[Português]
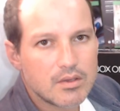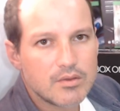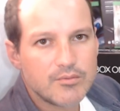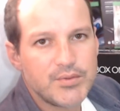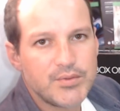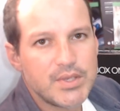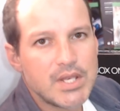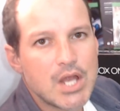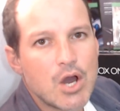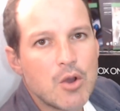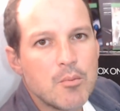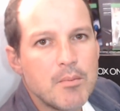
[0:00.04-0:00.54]

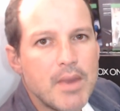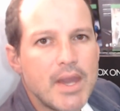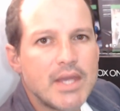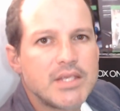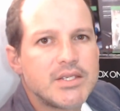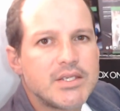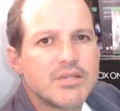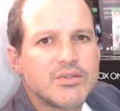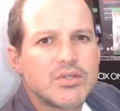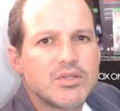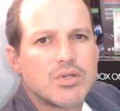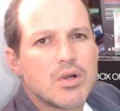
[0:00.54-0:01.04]

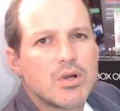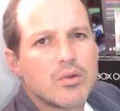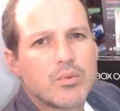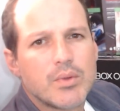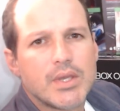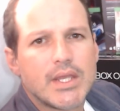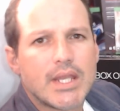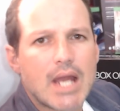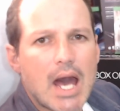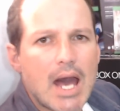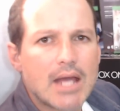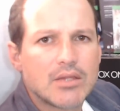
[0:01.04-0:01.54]
Finalmente esse jogo
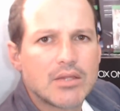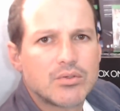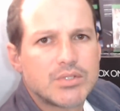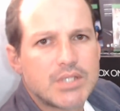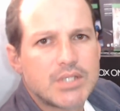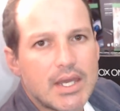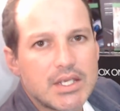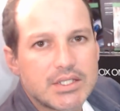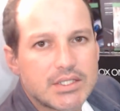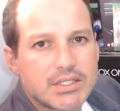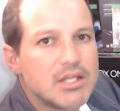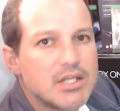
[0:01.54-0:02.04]
irado
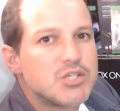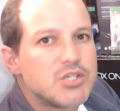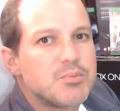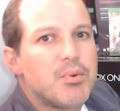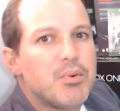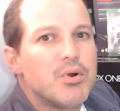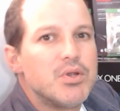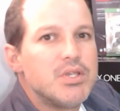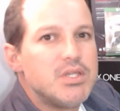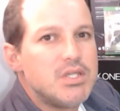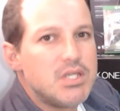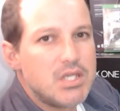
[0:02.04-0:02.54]
já está
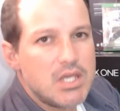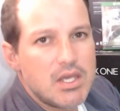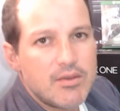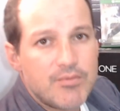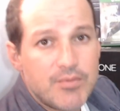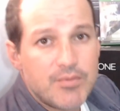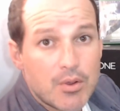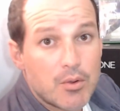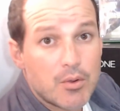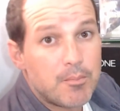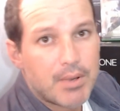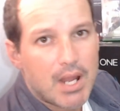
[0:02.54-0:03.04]

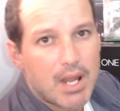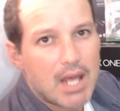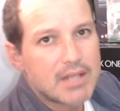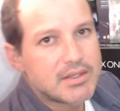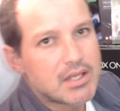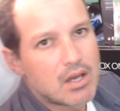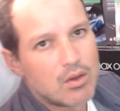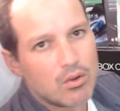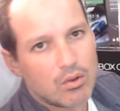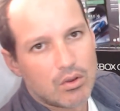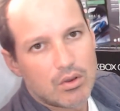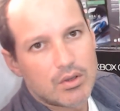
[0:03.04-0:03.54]
disponível para
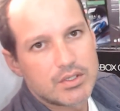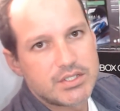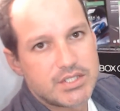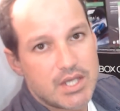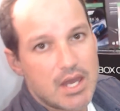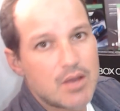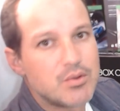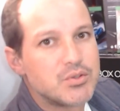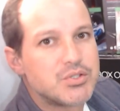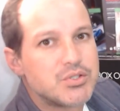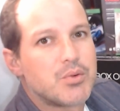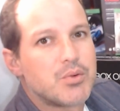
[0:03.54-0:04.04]
download.
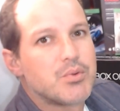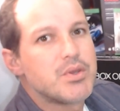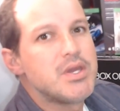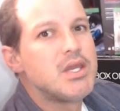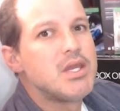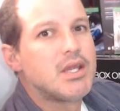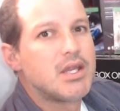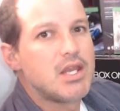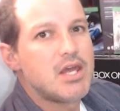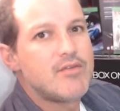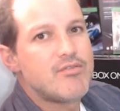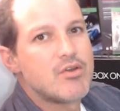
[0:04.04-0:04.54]
É um jogo
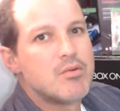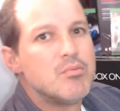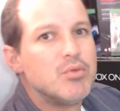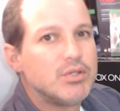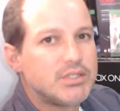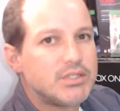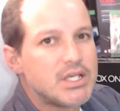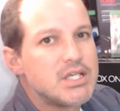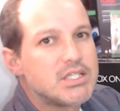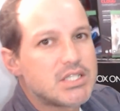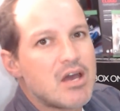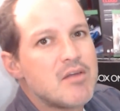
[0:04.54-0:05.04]
incrível.
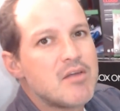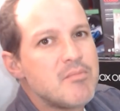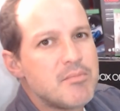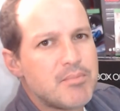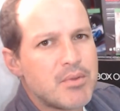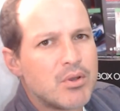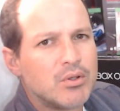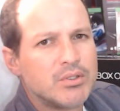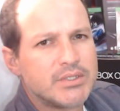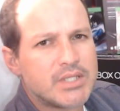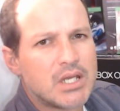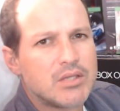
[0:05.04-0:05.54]
Muita gente estava me
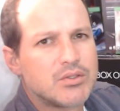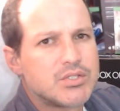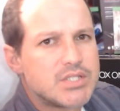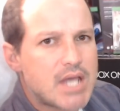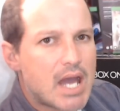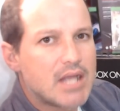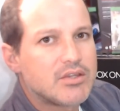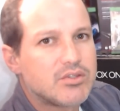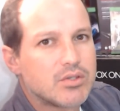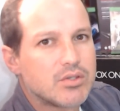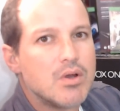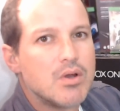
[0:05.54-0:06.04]
perguntando,
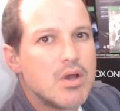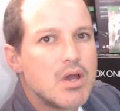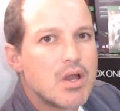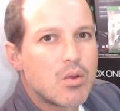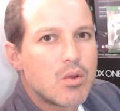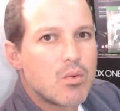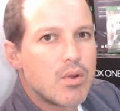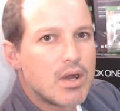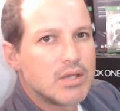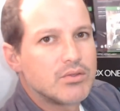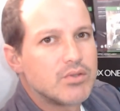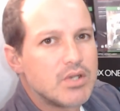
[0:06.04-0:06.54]
Jadson,
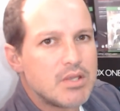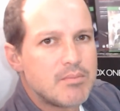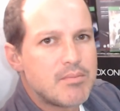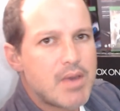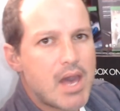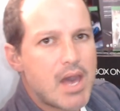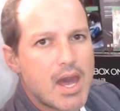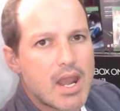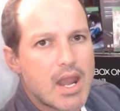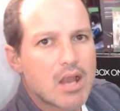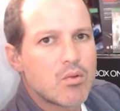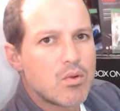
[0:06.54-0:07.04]
quando
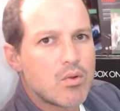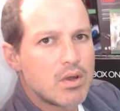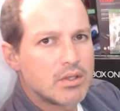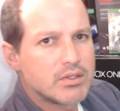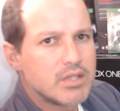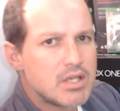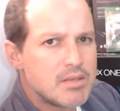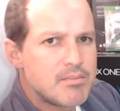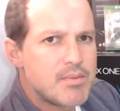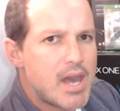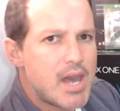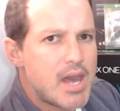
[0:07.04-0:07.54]
libera? Quando
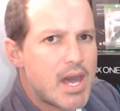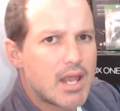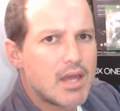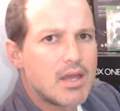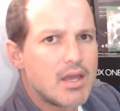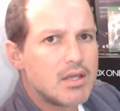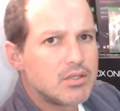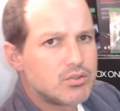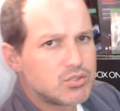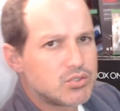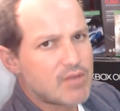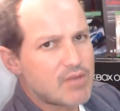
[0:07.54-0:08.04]
libera?
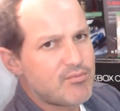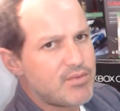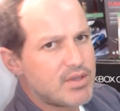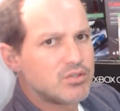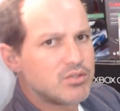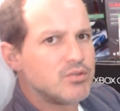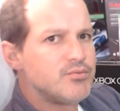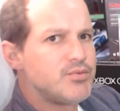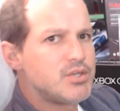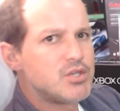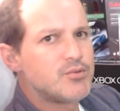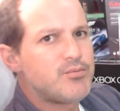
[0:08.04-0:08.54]
Tu já fez
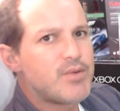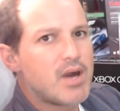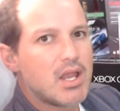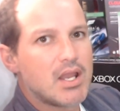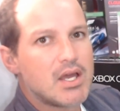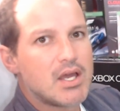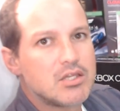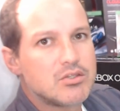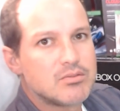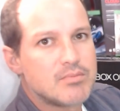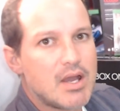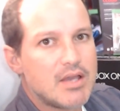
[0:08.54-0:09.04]
um vídeo
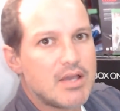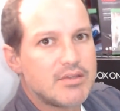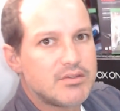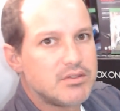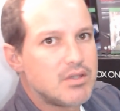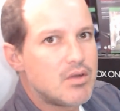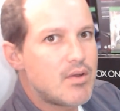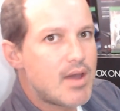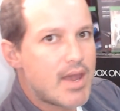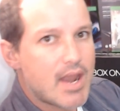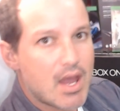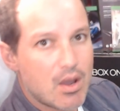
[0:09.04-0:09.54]
falando, mas
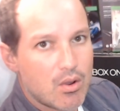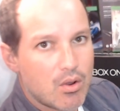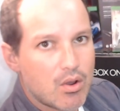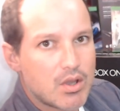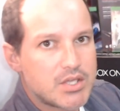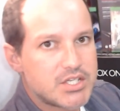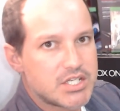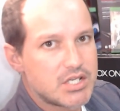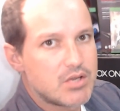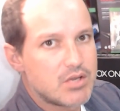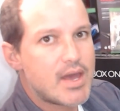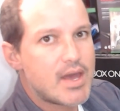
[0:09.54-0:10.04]
não era
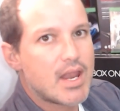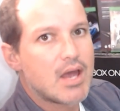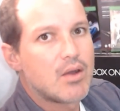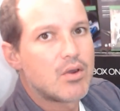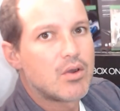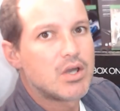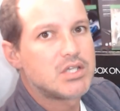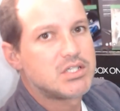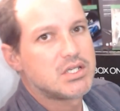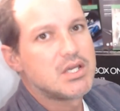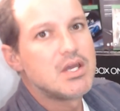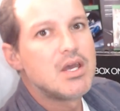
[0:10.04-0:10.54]
hoje, não era
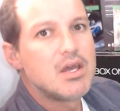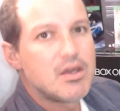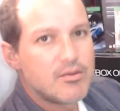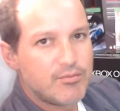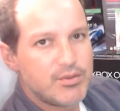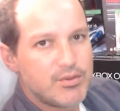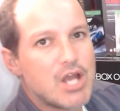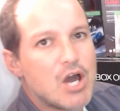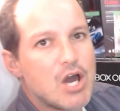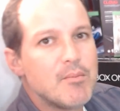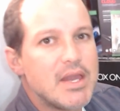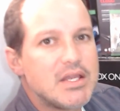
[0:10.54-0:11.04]
hoje.
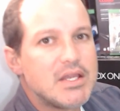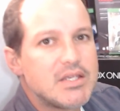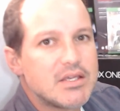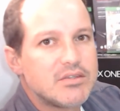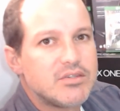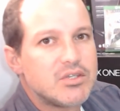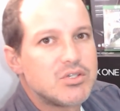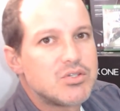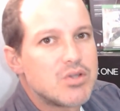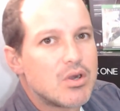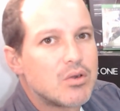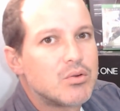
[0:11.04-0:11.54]
Finalmente
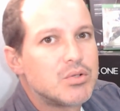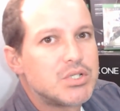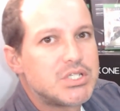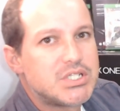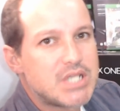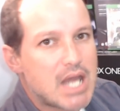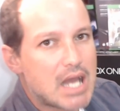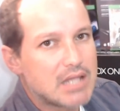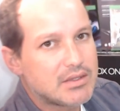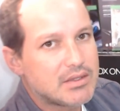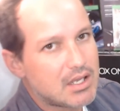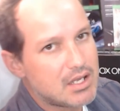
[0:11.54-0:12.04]
esse jogo
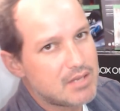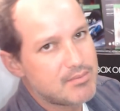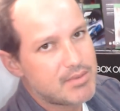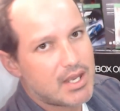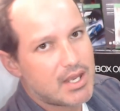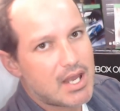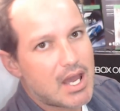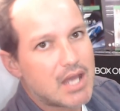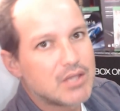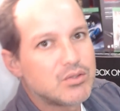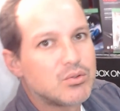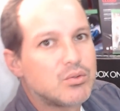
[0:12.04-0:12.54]
já está
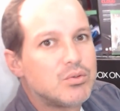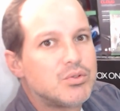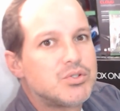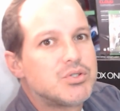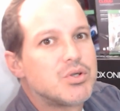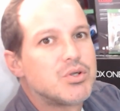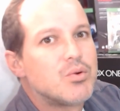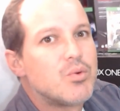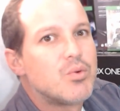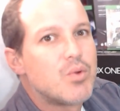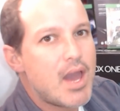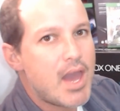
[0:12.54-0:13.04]
liberado. O
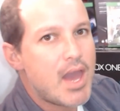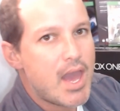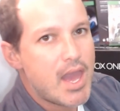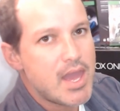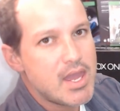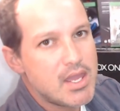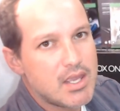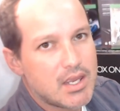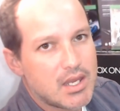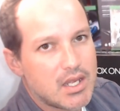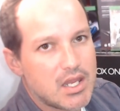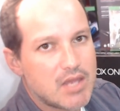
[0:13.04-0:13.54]
jogo é
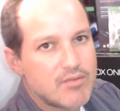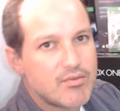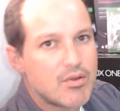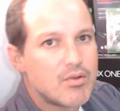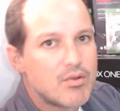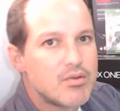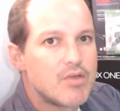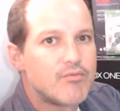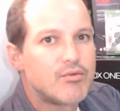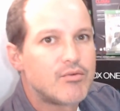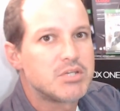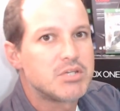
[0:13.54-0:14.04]

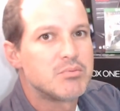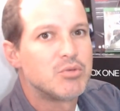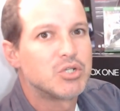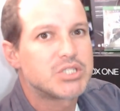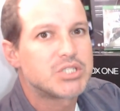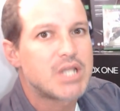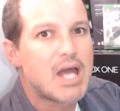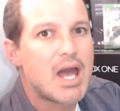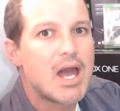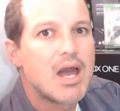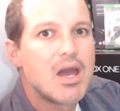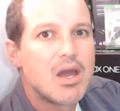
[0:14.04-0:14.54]
incrível. Eu vou te
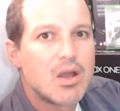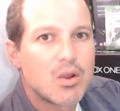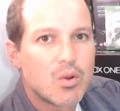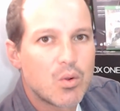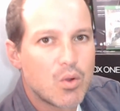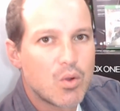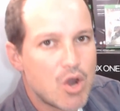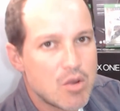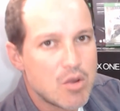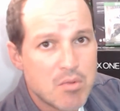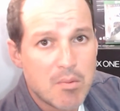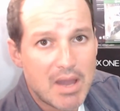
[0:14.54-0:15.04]
mostrar
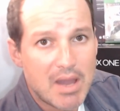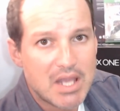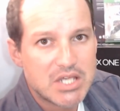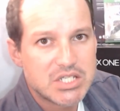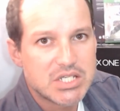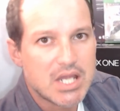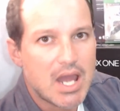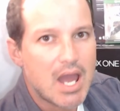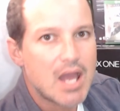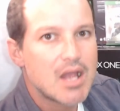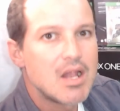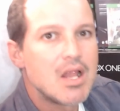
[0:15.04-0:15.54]
como
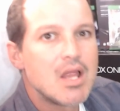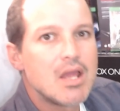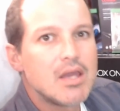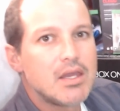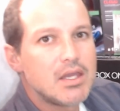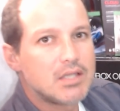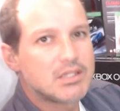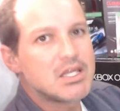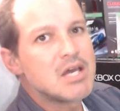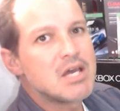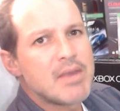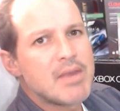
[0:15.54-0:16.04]
baixar.
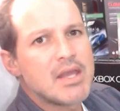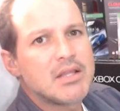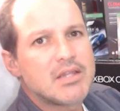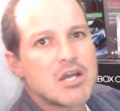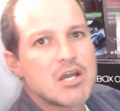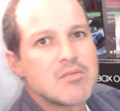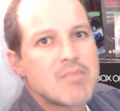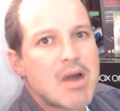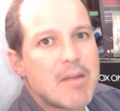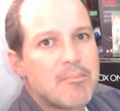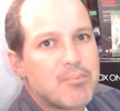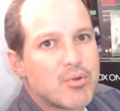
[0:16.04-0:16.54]
E também tem
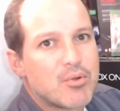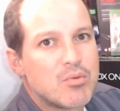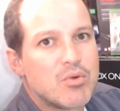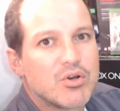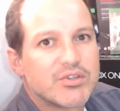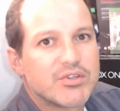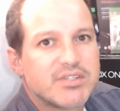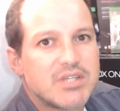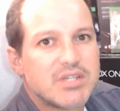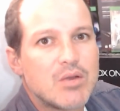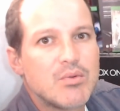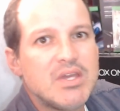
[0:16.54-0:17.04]
uma
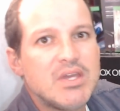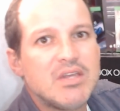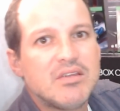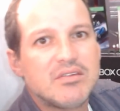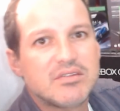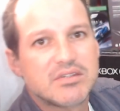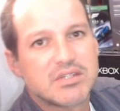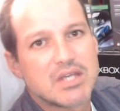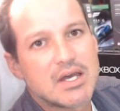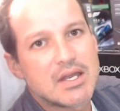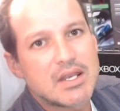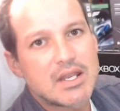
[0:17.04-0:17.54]
promoção
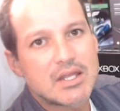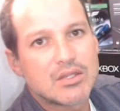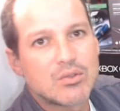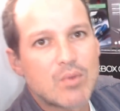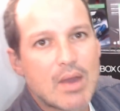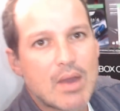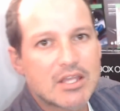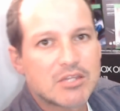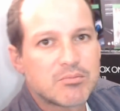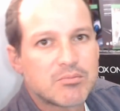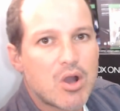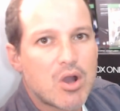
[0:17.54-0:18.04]
insana no
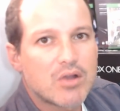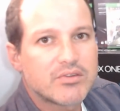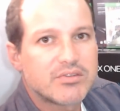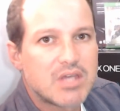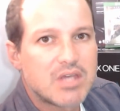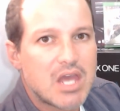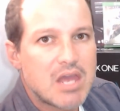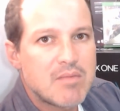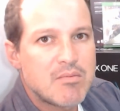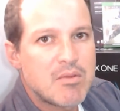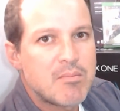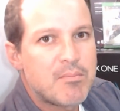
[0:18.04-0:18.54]
Xbox
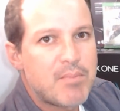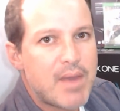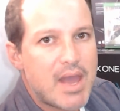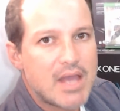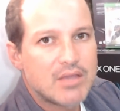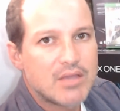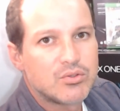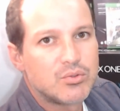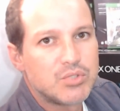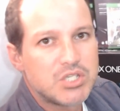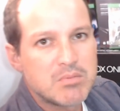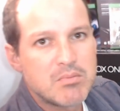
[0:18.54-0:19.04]
Game
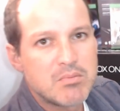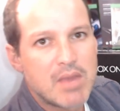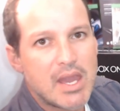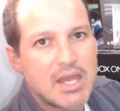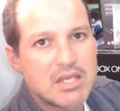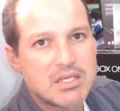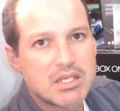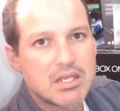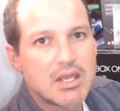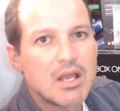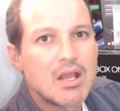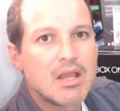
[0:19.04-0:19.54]
Pass
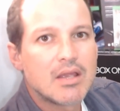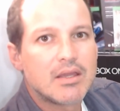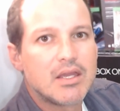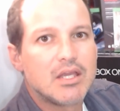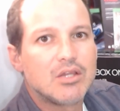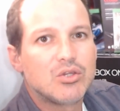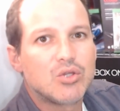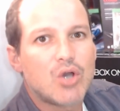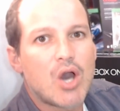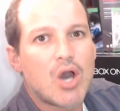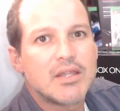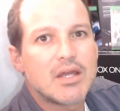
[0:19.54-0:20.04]
Ultimate que
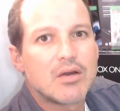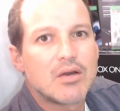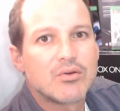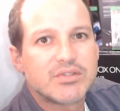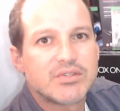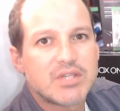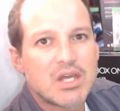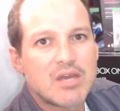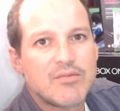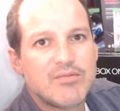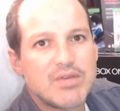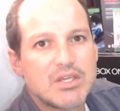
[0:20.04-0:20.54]
torna o
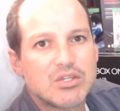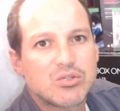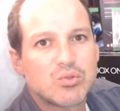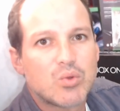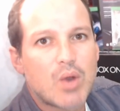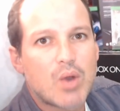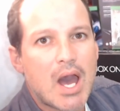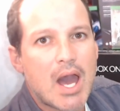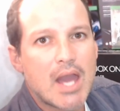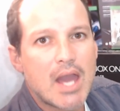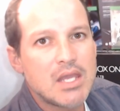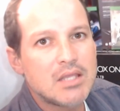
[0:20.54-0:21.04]
serviço
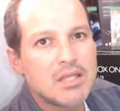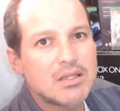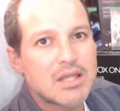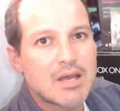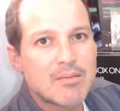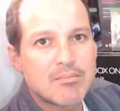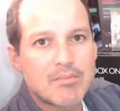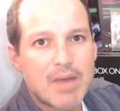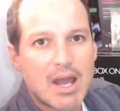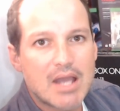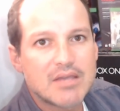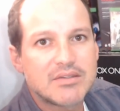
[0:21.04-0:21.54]
ainda
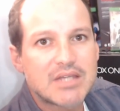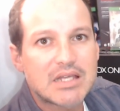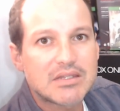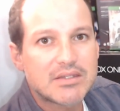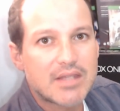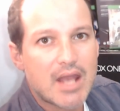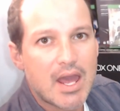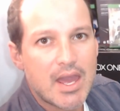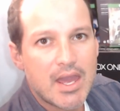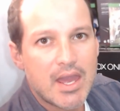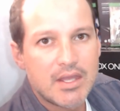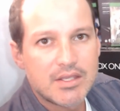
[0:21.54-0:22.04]
mais
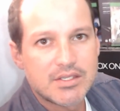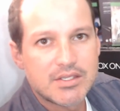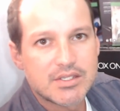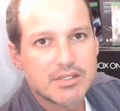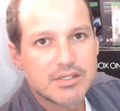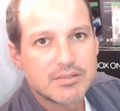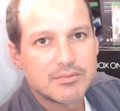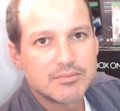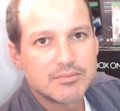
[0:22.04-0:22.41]
atraente.